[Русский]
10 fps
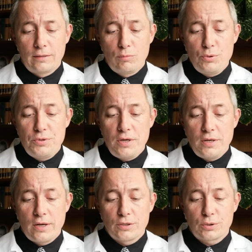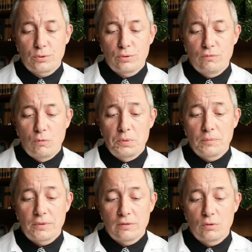наблюдение, что, в
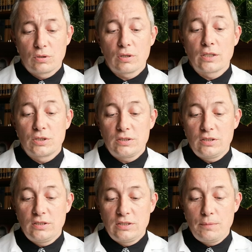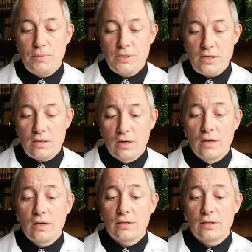общем-то, вот от 65